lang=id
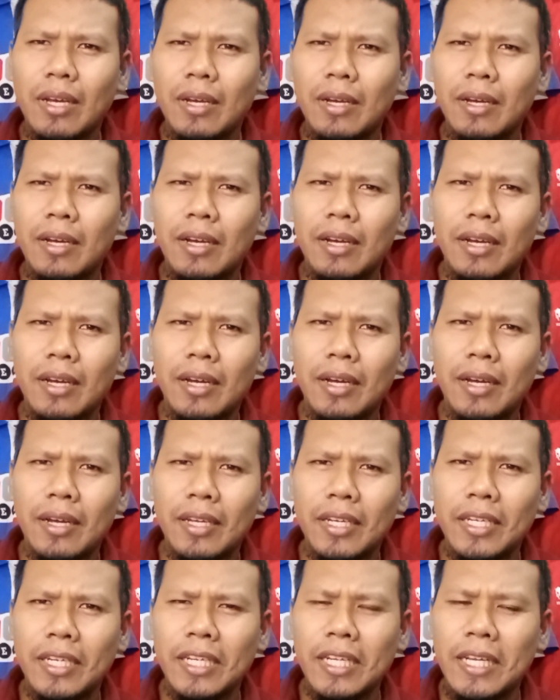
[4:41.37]

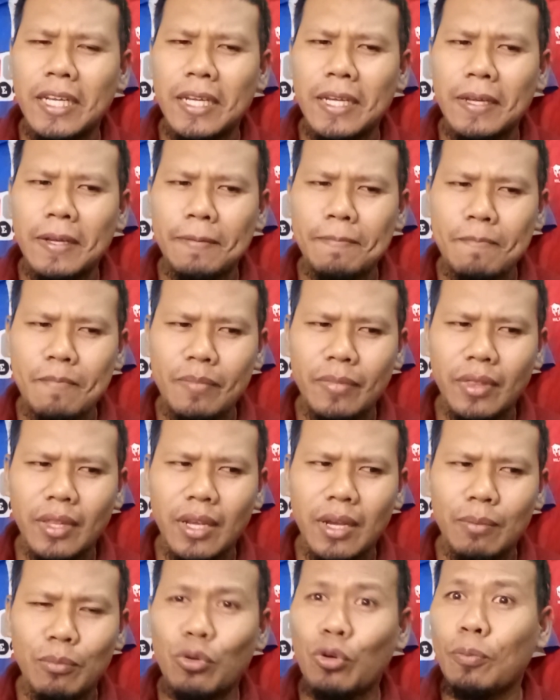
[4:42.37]
uh, ini
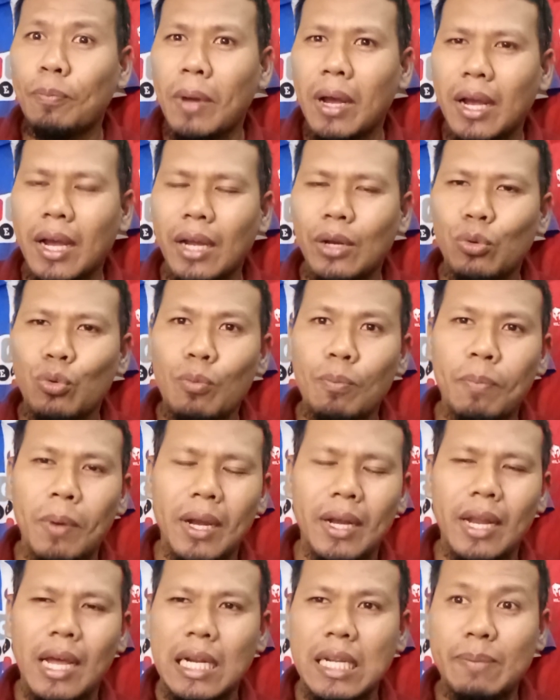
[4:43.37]
merupakan
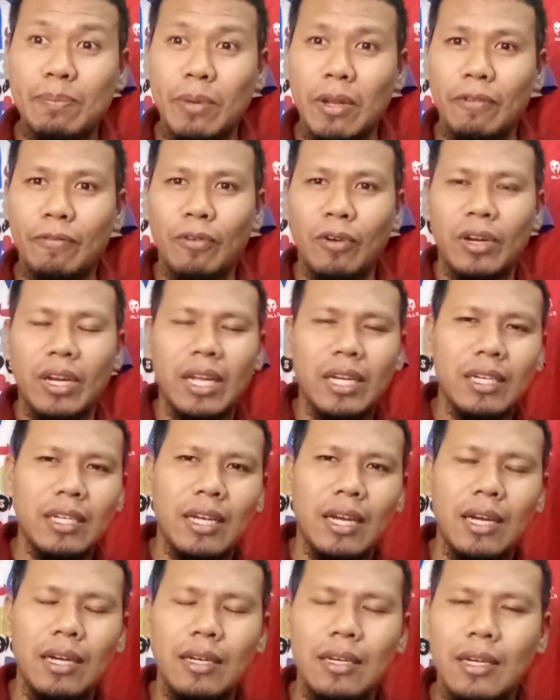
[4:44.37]
umpan dari Phil Foden
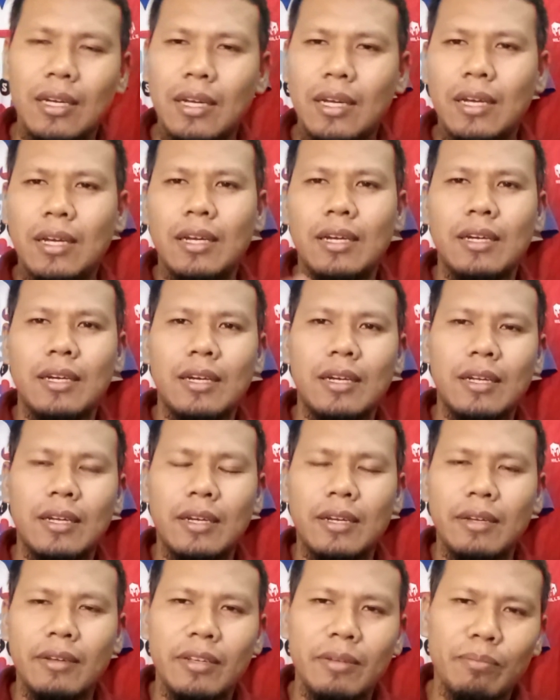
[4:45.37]
ya
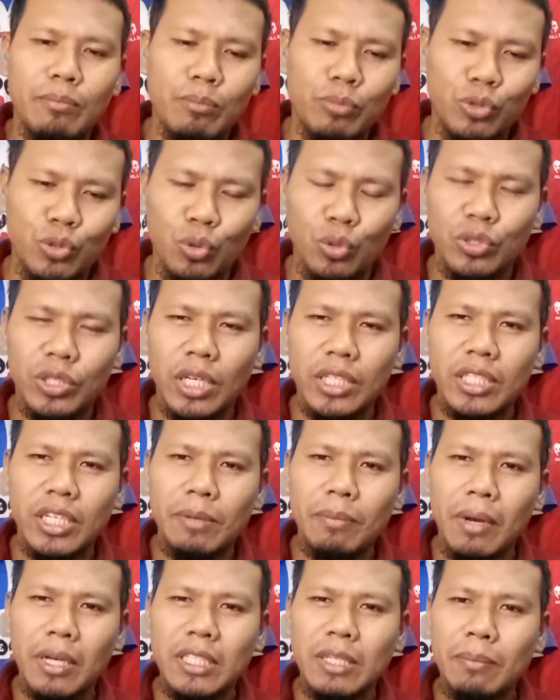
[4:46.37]
uh, sukses
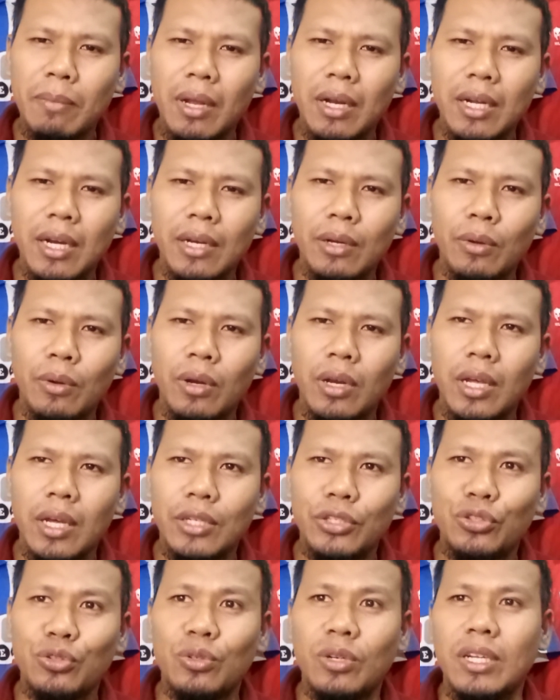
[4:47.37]
dimaksimalkan
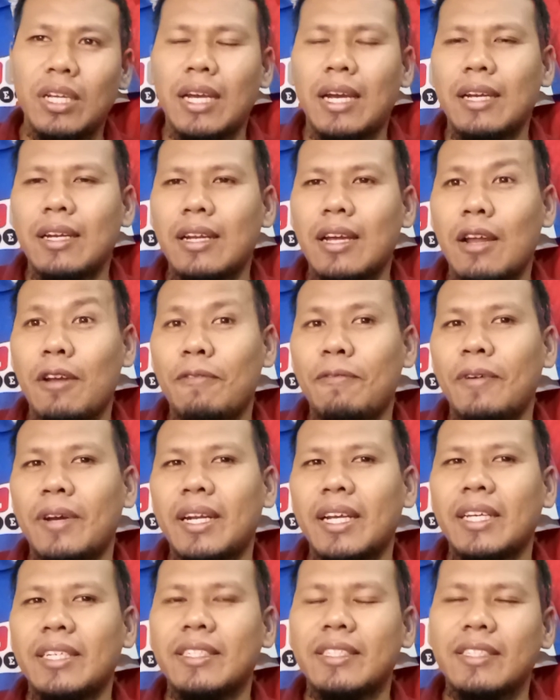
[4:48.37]
oleh Julian
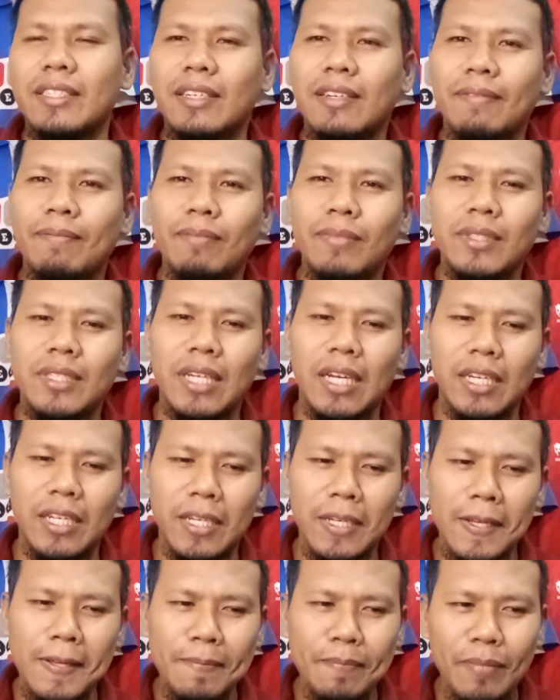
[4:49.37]
Alvarez
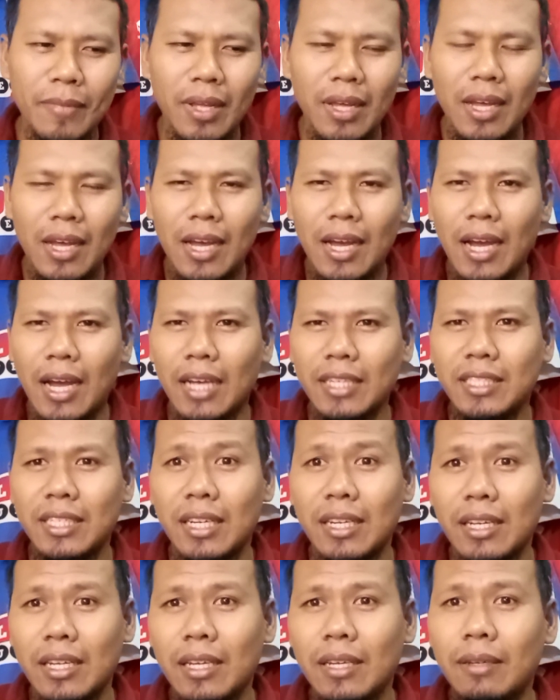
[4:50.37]
jadi
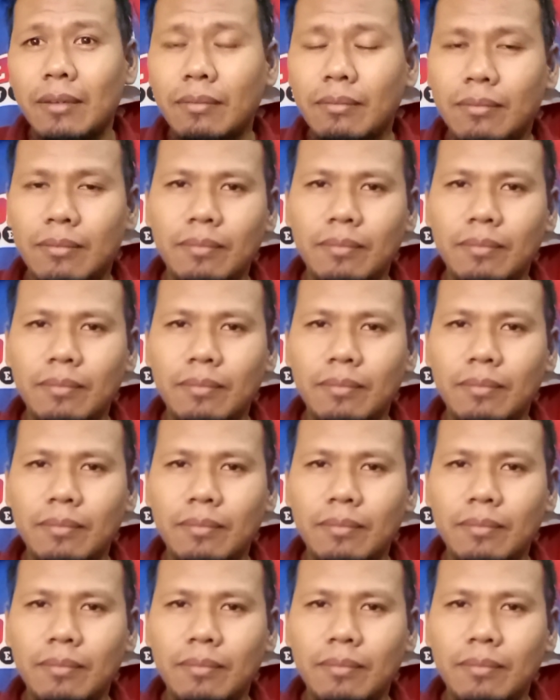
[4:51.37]
hasil ini